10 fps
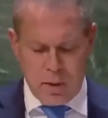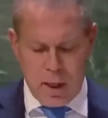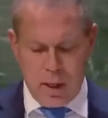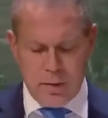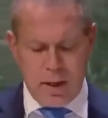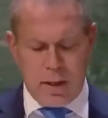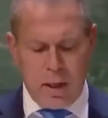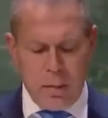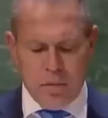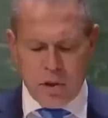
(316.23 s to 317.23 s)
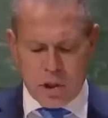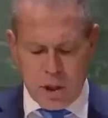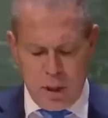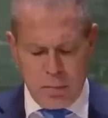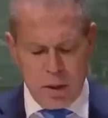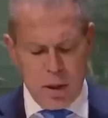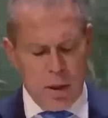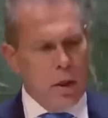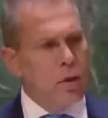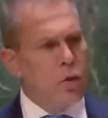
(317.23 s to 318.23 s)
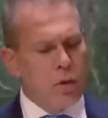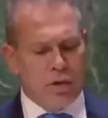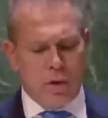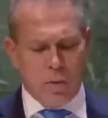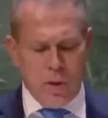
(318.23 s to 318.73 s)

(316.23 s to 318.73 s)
режимом Кима в Северной Корее